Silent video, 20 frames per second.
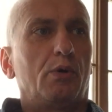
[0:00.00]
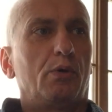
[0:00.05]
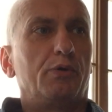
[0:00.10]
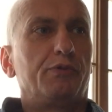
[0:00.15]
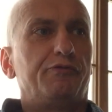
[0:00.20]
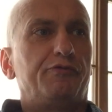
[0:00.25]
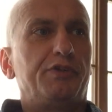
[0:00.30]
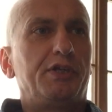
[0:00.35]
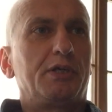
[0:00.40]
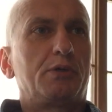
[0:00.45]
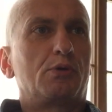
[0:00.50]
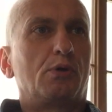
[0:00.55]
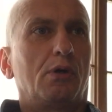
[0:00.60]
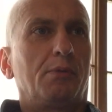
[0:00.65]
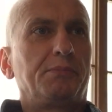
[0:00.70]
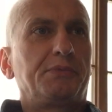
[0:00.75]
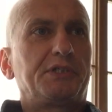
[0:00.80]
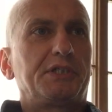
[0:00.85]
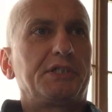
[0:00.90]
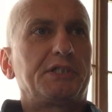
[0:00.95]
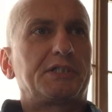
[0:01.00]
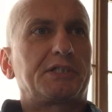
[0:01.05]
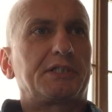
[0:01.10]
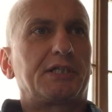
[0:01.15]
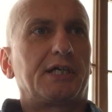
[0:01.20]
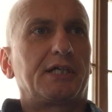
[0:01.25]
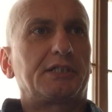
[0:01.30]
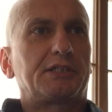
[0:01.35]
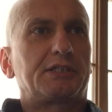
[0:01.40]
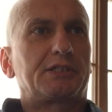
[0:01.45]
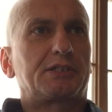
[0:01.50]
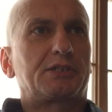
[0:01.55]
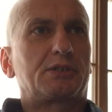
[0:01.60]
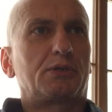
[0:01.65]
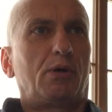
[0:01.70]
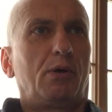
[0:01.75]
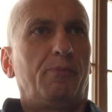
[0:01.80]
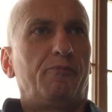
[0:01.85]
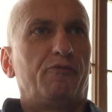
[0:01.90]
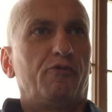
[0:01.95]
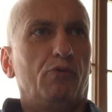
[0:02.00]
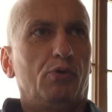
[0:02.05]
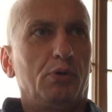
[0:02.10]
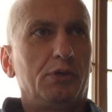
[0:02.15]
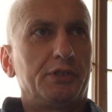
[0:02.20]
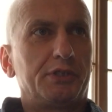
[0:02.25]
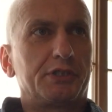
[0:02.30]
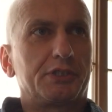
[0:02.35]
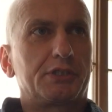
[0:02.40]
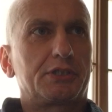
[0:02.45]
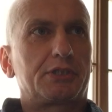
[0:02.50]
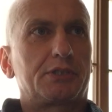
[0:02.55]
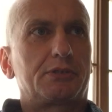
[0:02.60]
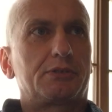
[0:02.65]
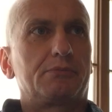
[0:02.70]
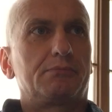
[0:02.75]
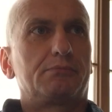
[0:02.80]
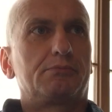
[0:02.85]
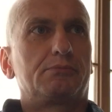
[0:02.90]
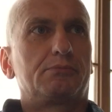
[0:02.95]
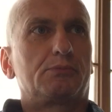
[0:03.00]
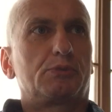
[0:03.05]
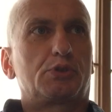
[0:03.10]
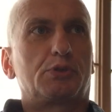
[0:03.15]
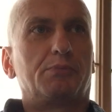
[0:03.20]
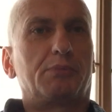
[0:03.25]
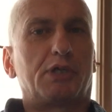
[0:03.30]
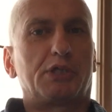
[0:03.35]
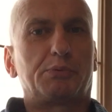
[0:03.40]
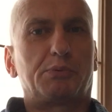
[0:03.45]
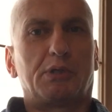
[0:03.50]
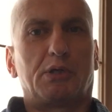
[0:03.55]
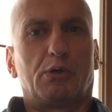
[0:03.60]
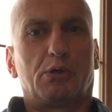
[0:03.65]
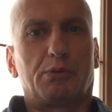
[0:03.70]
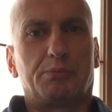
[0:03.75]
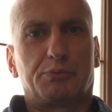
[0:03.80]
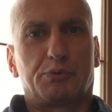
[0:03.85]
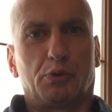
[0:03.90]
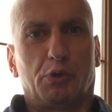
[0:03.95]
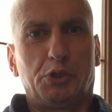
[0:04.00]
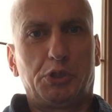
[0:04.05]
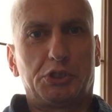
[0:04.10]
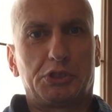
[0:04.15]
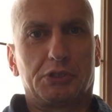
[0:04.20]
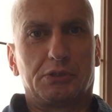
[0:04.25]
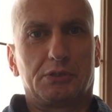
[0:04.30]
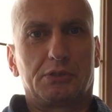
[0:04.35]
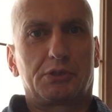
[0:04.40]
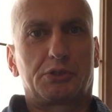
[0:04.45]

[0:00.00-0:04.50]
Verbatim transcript: Und wie kommt es, dass, obwohl es zum Beispiel auch im Deutschen,